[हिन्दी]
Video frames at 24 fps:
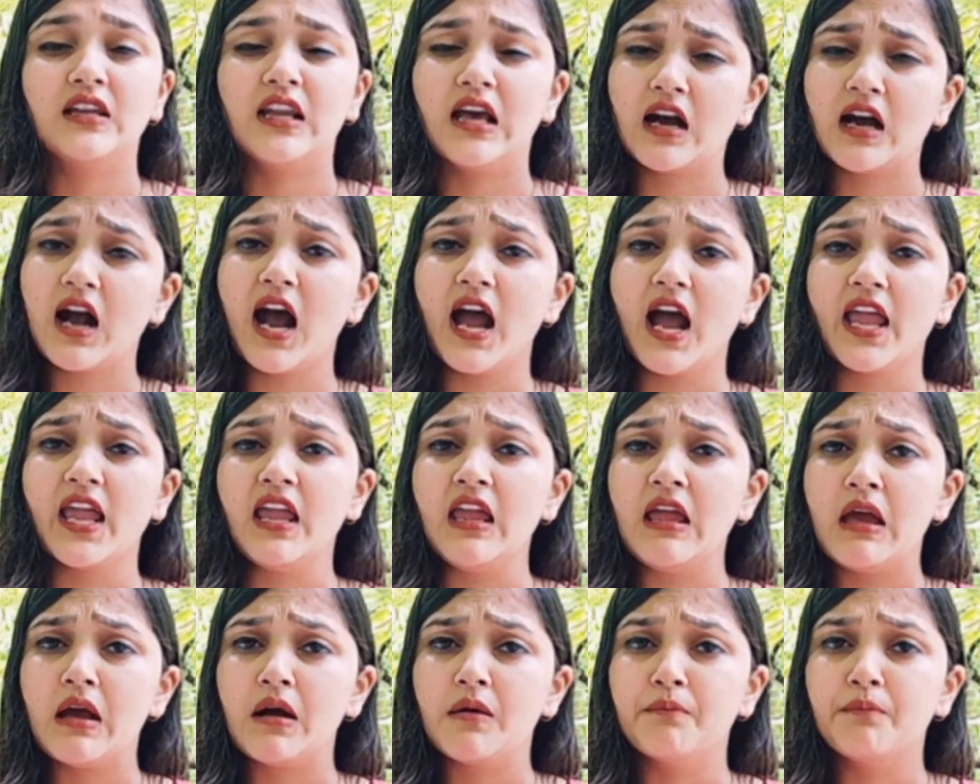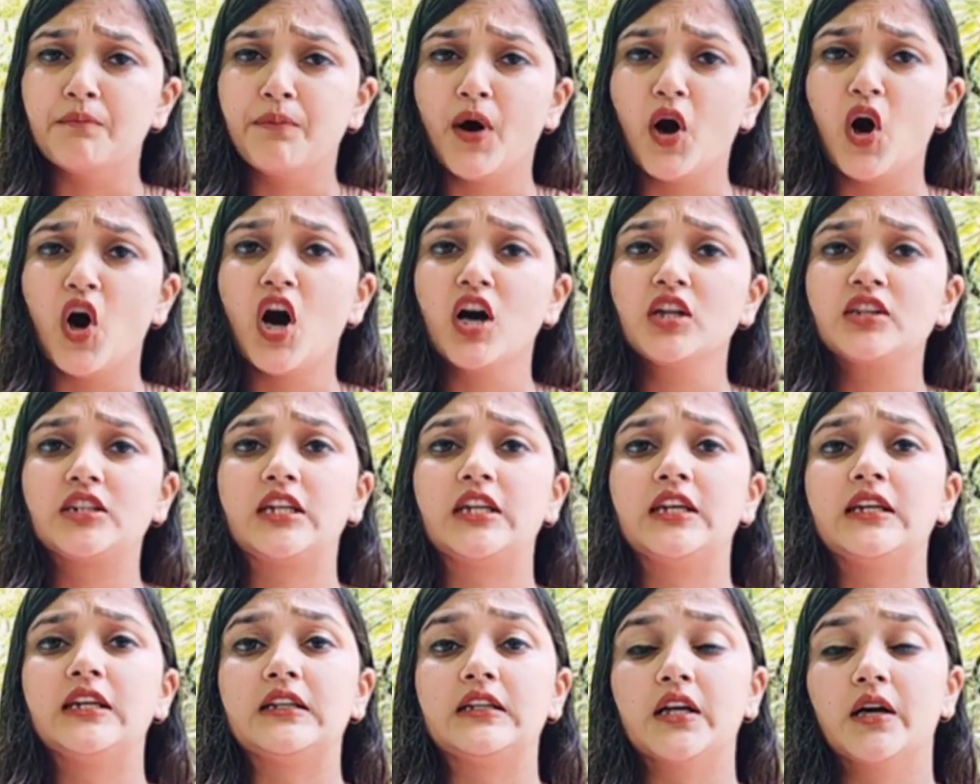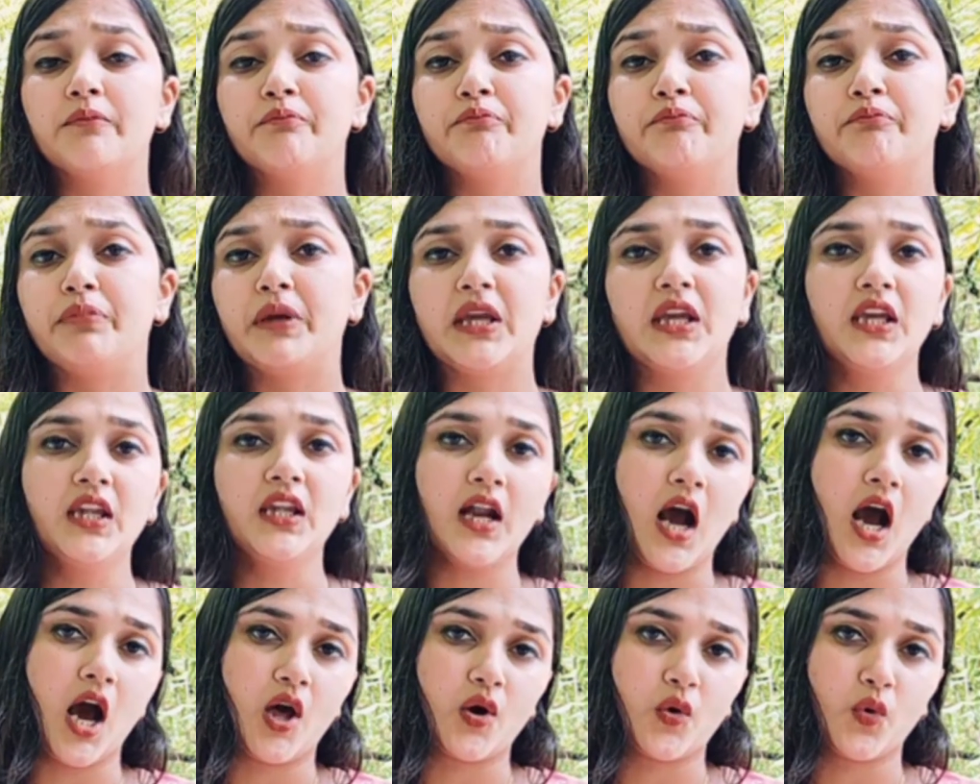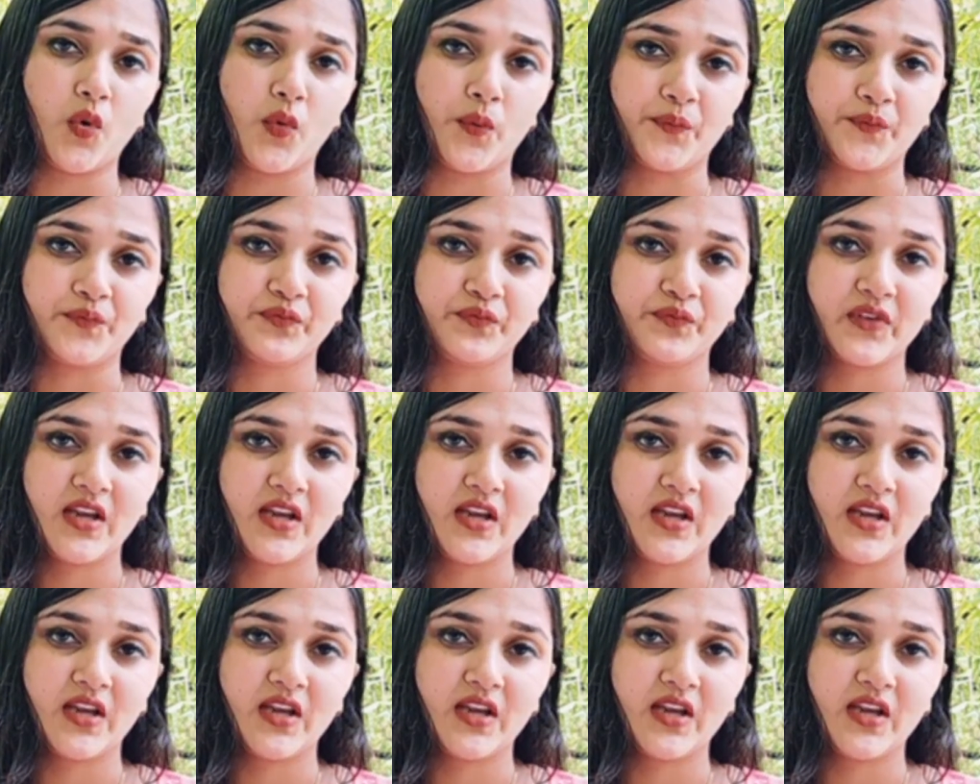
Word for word: लगाए बहुत ही गंभीर आरोप